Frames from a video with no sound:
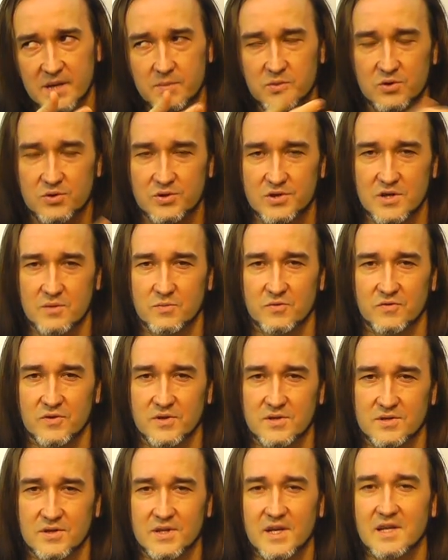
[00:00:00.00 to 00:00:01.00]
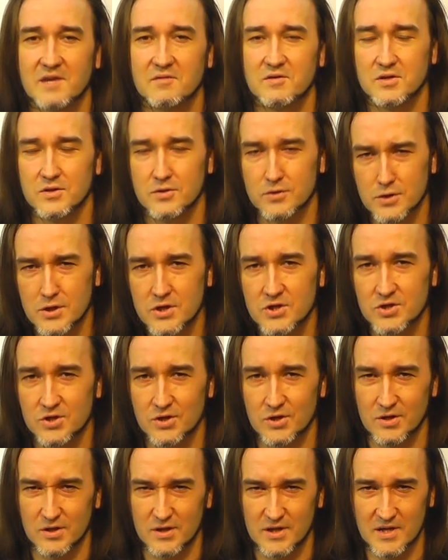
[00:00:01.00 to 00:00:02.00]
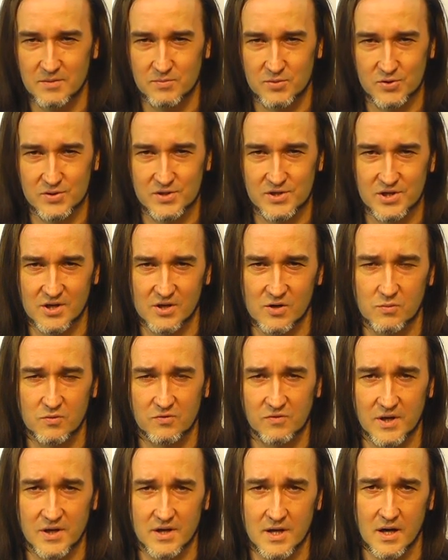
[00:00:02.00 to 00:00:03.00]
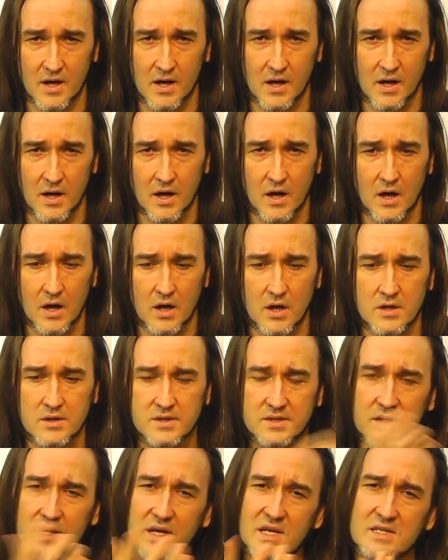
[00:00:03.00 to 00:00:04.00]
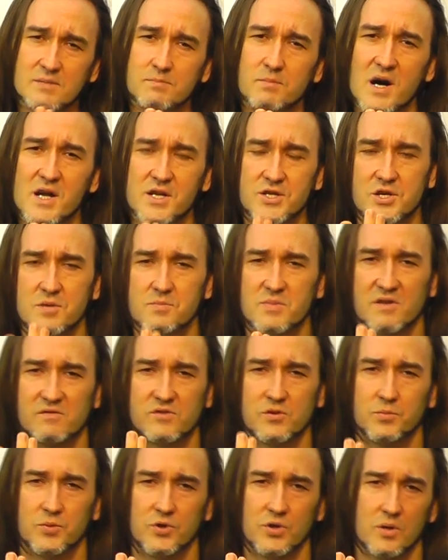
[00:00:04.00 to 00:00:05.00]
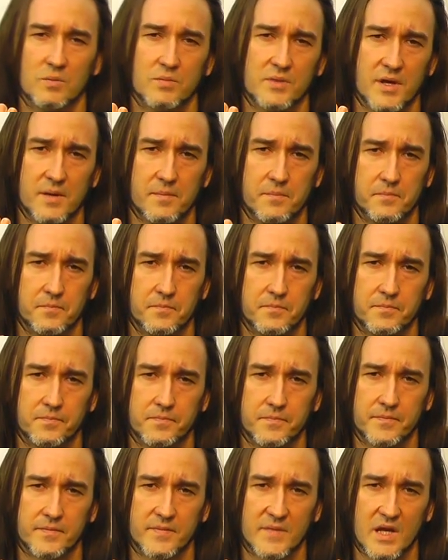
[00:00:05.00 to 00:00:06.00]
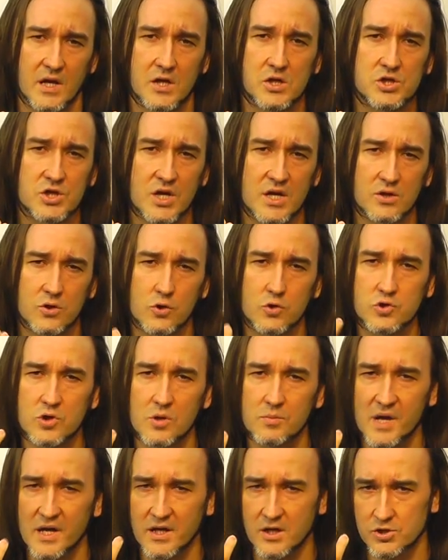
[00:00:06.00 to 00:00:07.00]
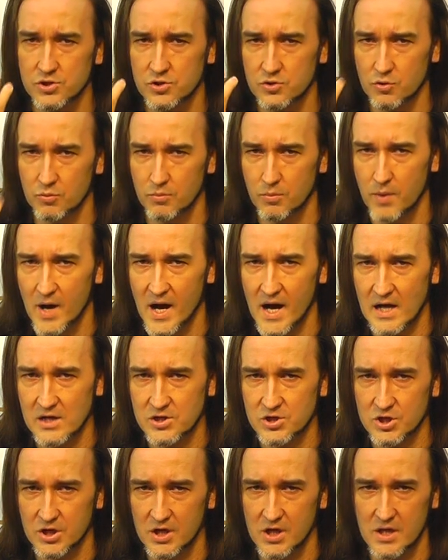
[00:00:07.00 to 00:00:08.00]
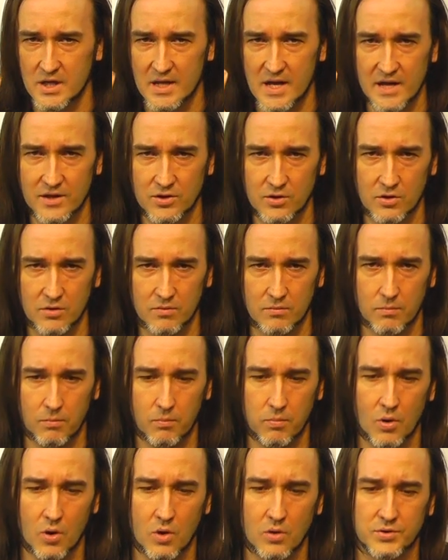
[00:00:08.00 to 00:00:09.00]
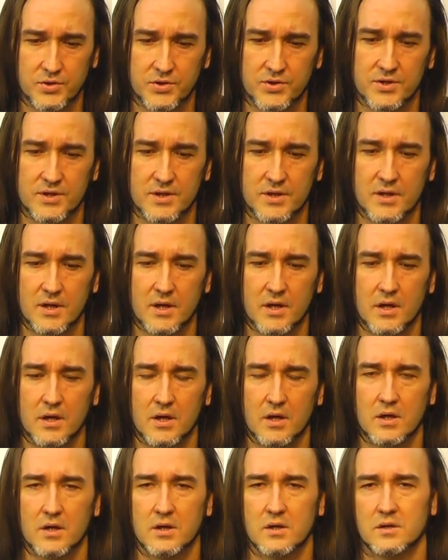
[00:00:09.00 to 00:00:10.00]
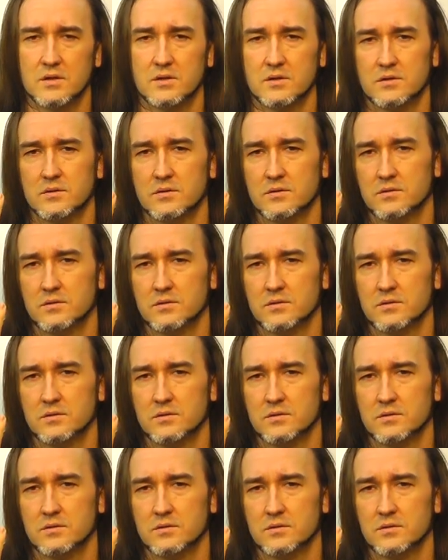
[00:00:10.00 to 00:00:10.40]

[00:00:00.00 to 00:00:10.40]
Najprościej mówiąc. Ona nawet dotyczy najprostszego mówienia. Co jest bardziej prawdopodobne? Że to są jakieś robaczki, nanoboty, yy,